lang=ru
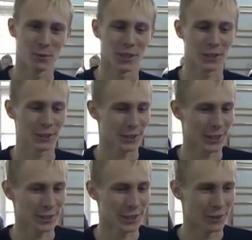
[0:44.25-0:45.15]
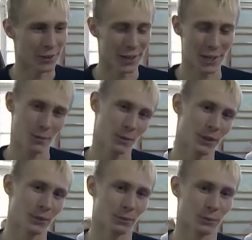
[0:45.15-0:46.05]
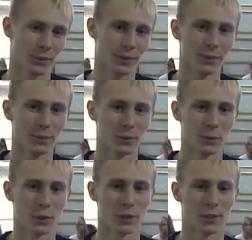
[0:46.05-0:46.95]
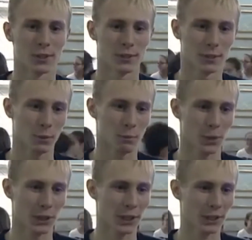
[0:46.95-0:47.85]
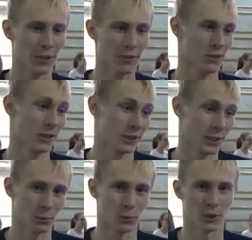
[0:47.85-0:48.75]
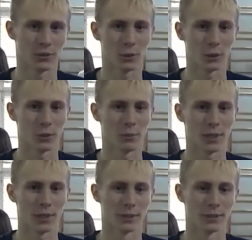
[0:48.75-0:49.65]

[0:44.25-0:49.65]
Каждый день говорили об этом то есть подготавливались даже, в какой-то мере.